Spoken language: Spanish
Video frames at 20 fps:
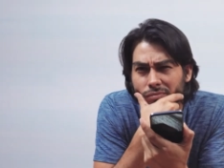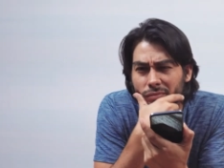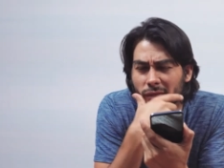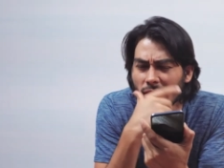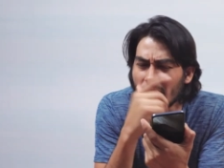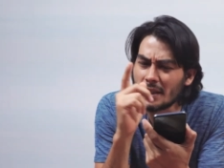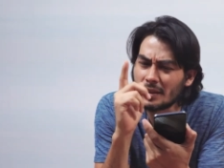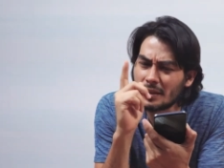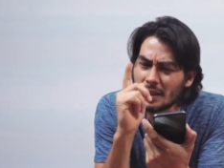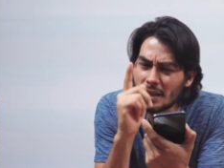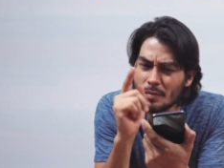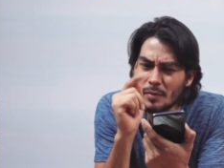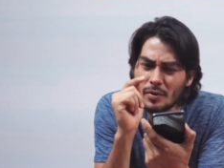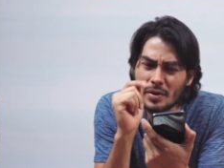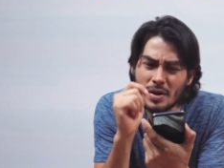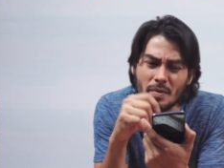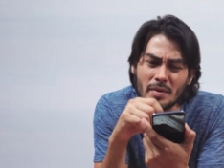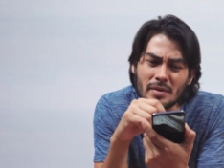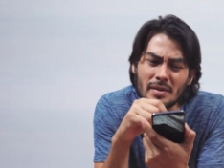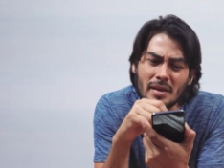Ya la
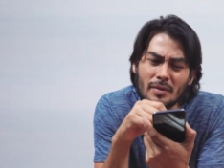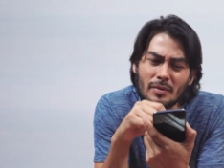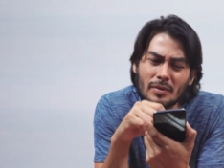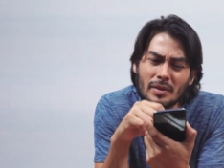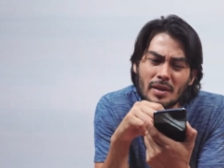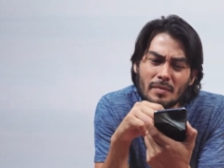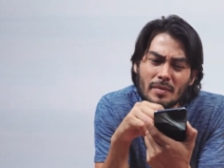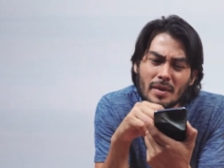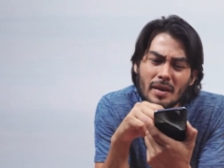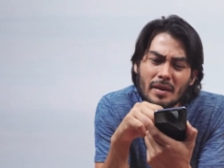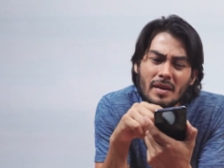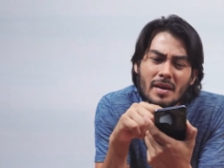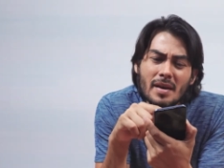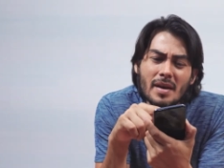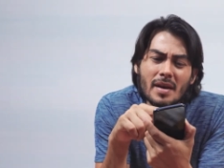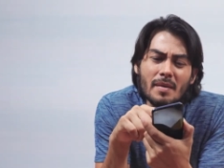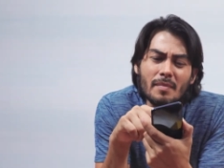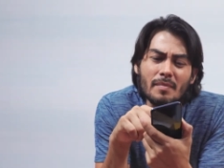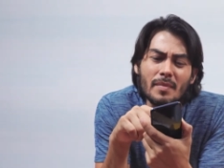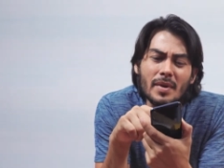estaremos revisando también.
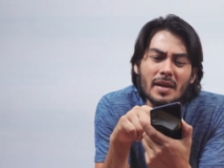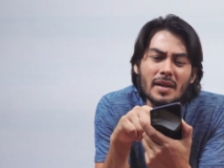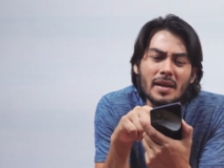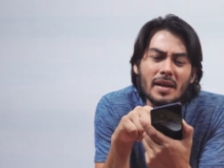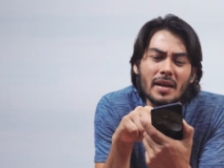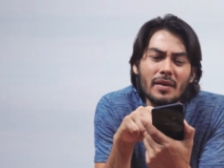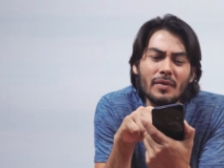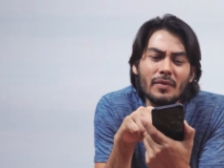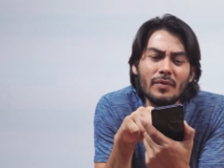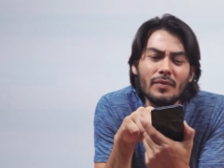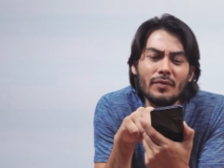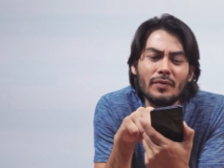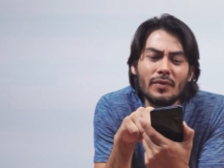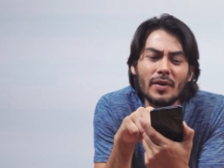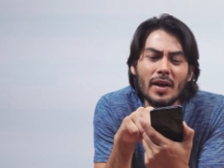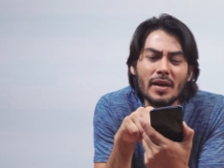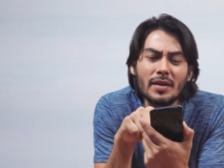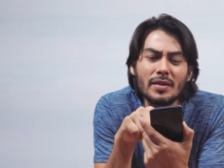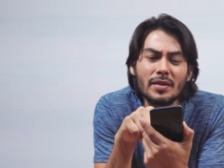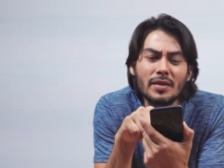Viene un
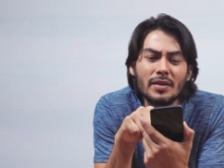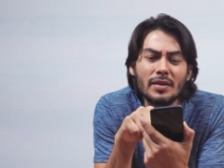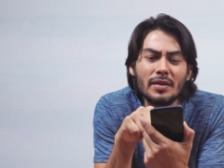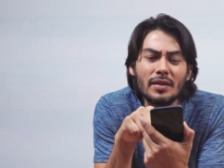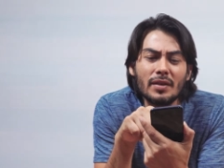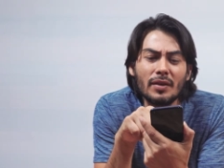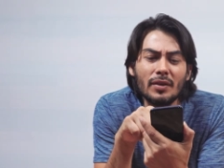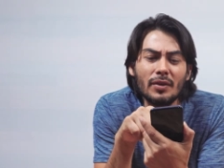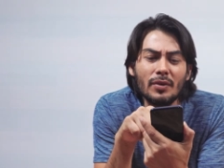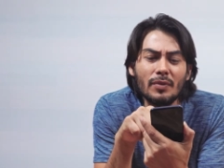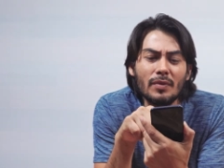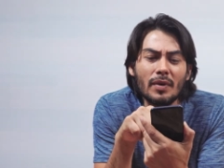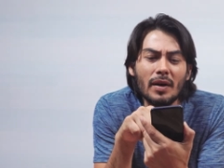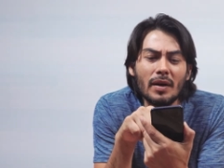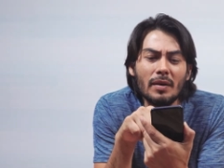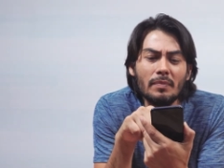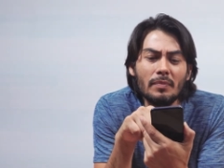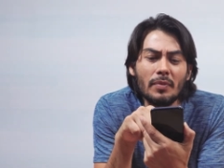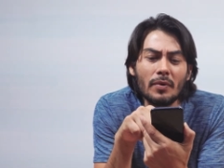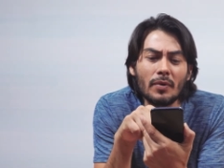flash
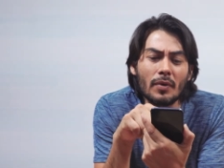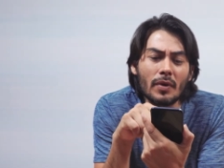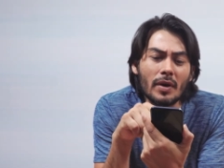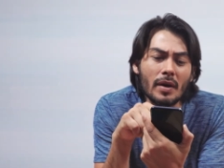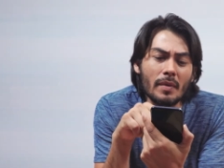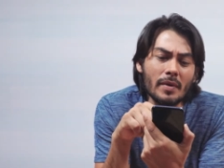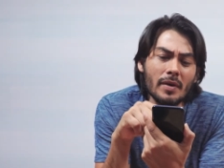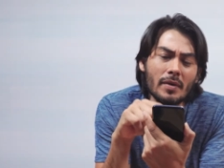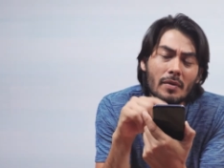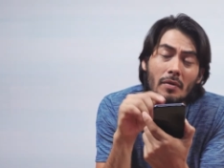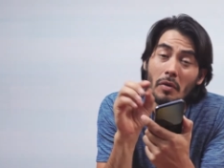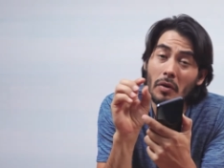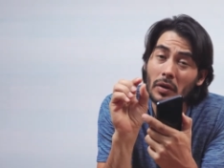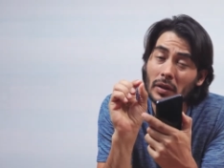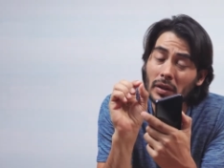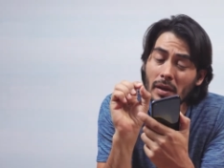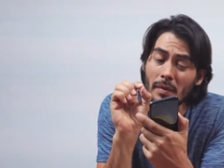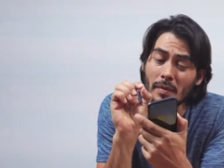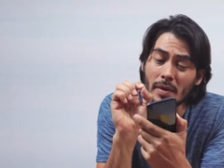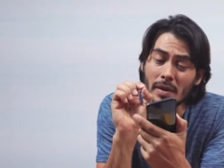dual, por lo que veo, o
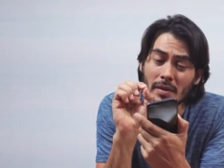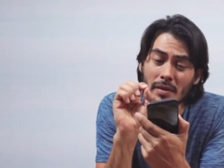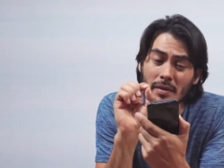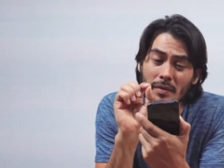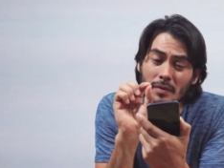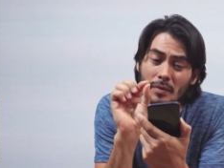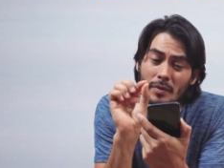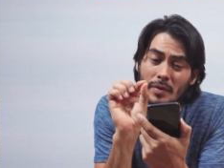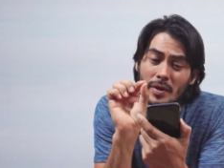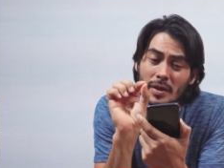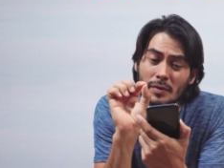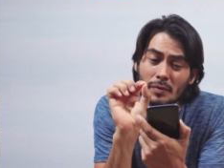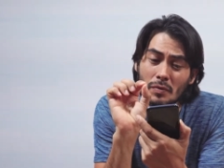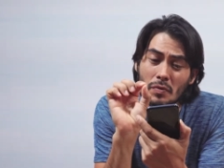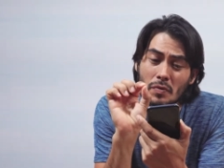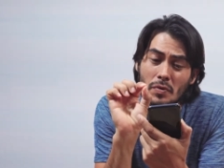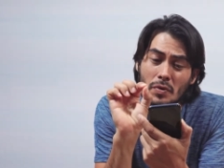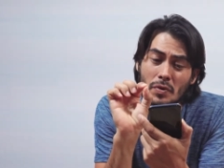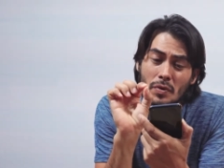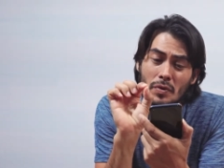a través, o es
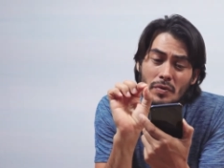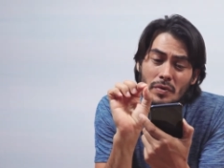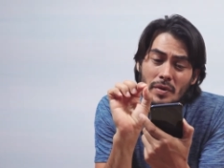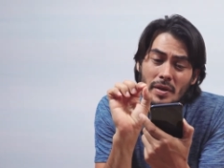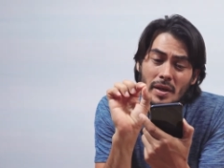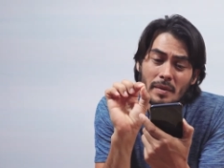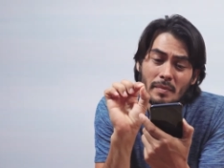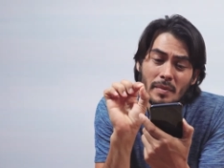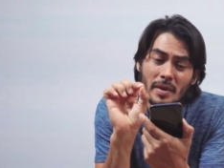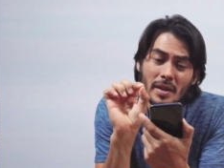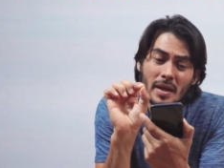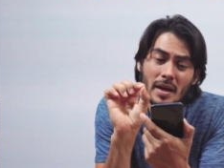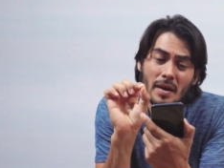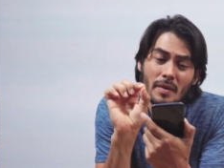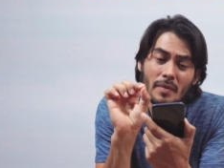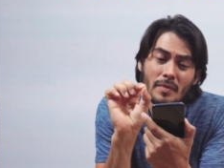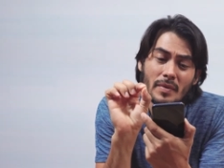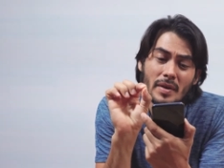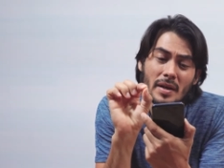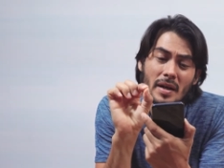uno, que me
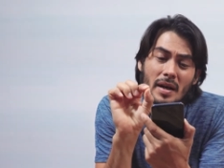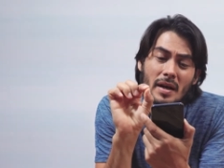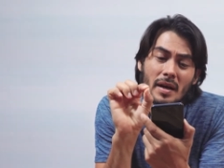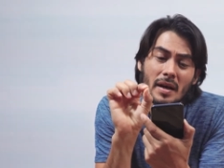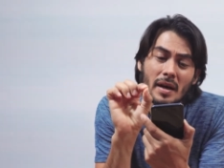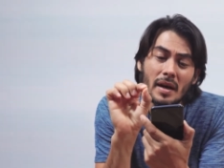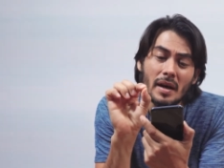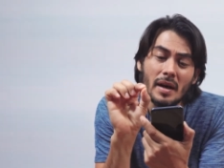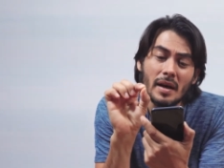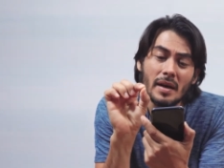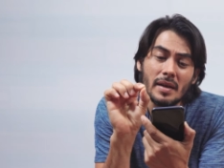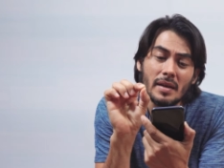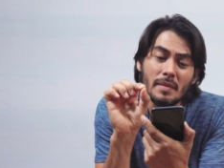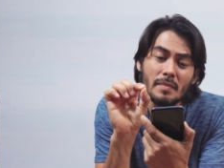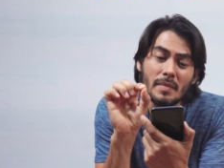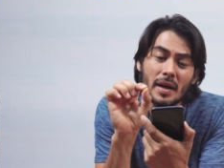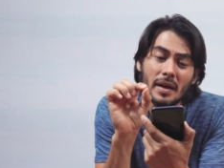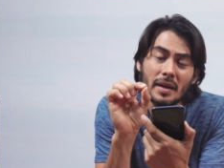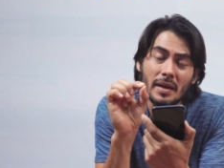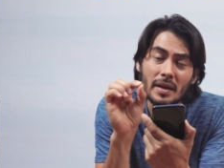da una
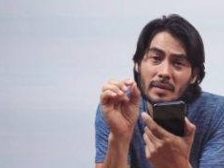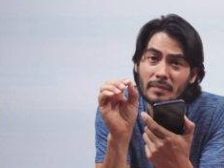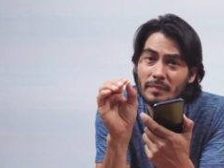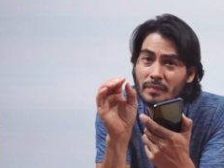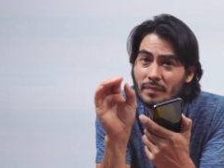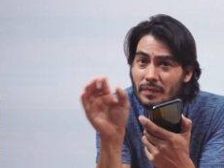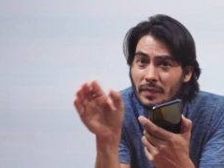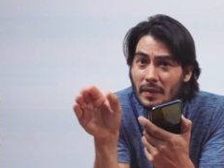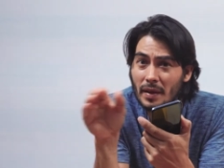imagen